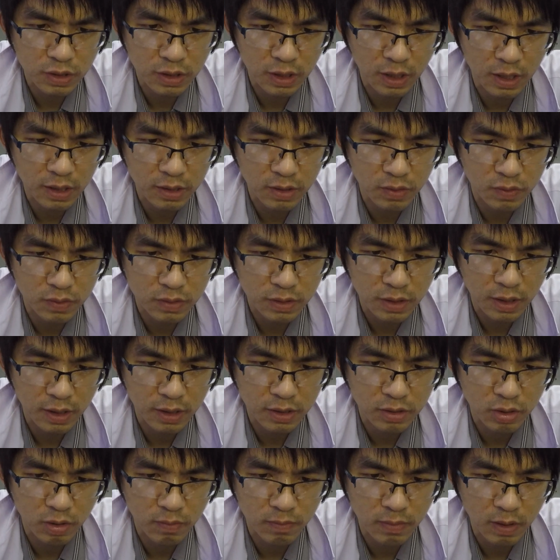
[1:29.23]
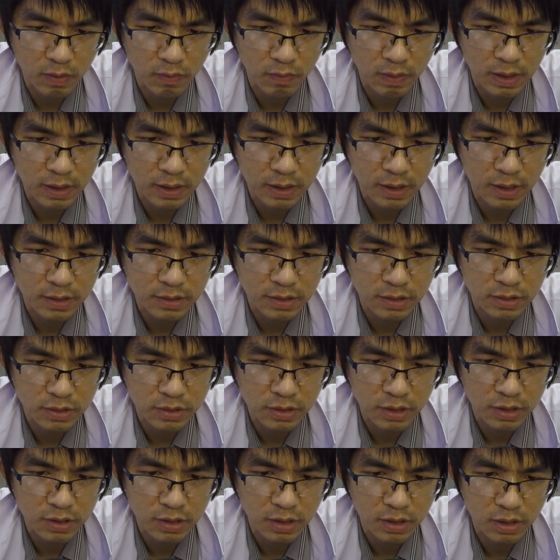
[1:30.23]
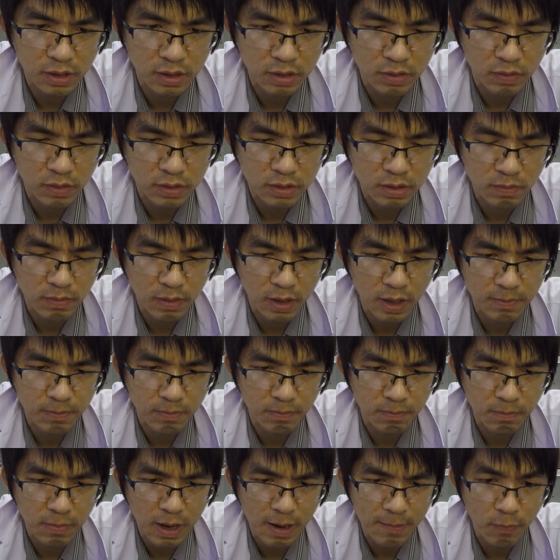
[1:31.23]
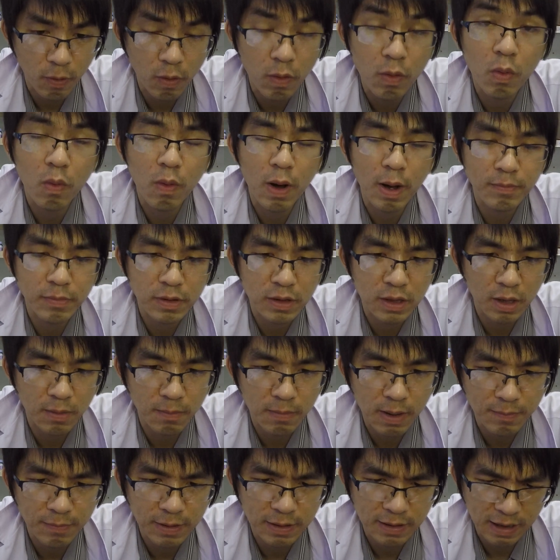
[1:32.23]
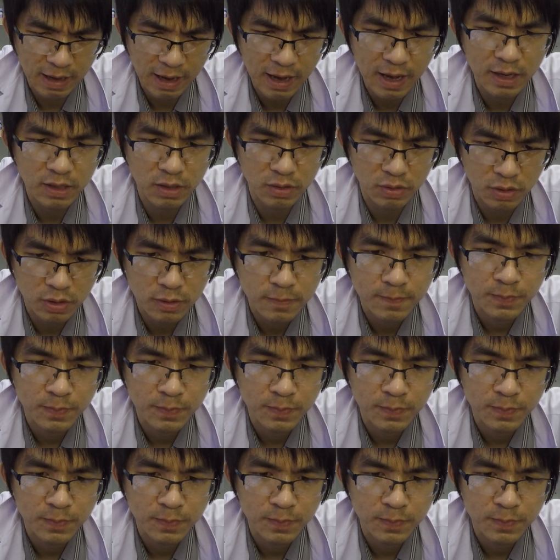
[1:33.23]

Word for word: ชาเนี่ยของไทยยอมรับว่าการตัดสินใจเช่นนี้ของรัฐบาลมาเพราะความเสี่ยงบางประการ เนาะ